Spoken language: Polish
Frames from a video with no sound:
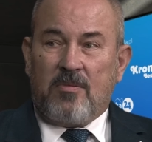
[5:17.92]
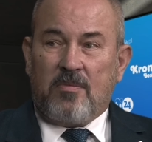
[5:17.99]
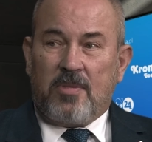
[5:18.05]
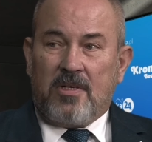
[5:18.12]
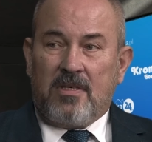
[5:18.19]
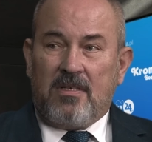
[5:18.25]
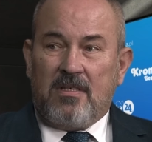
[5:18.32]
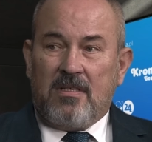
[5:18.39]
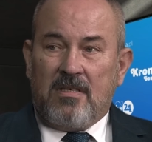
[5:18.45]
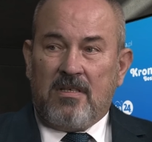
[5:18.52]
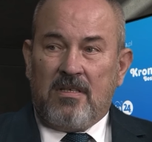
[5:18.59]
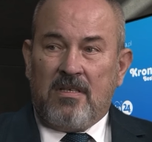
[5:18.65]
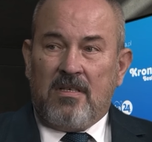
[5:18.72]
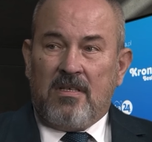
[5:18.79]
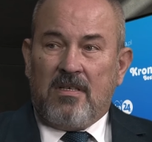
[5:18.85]
pani
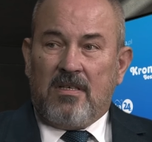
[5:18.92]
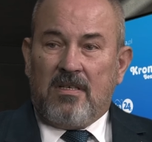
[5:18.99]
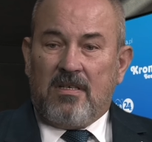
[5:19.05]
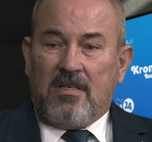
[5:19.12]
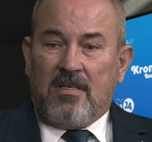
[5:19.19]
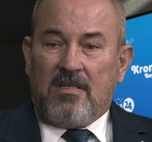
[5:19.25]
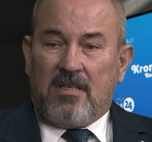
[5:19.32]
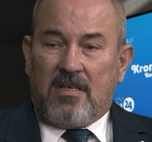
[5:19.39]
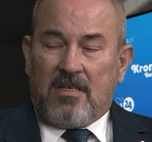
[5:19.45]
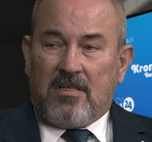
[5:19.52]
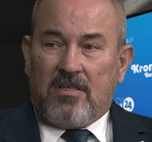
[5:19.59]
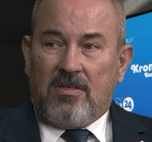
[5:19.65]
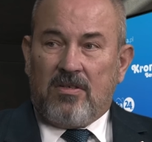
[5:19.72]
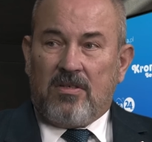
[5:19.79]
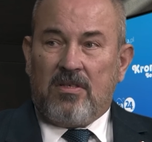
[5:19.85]
e,
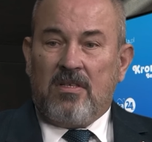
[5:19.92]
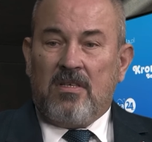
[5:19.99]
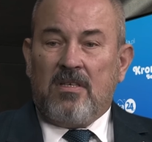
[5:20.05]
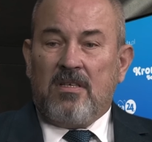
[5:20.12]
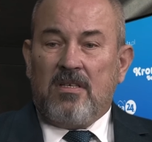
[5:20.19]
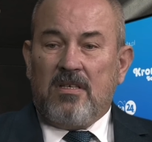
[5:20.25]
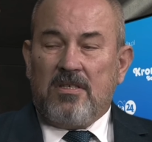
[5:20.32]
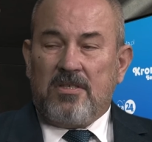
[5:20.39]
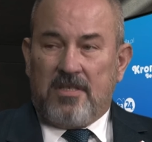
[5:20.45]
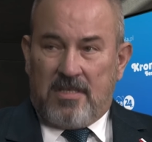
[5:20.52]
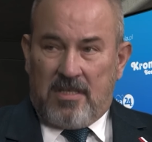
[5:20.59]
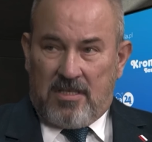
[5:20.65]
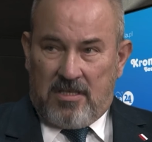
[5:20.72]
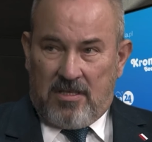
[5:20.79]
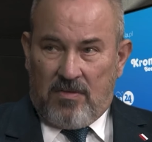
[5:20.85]
dyrektor i się
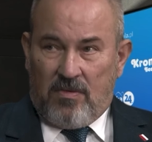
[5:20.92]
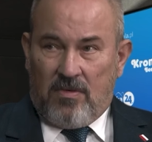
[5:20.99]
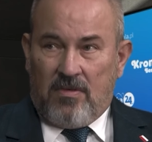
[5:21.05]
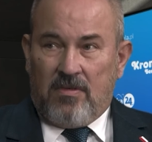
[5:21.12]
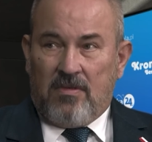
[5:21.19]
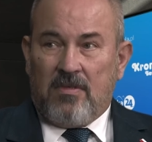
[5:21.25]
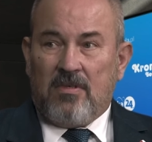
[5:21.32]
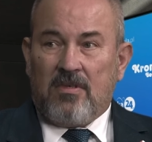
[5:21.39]
zaczęło.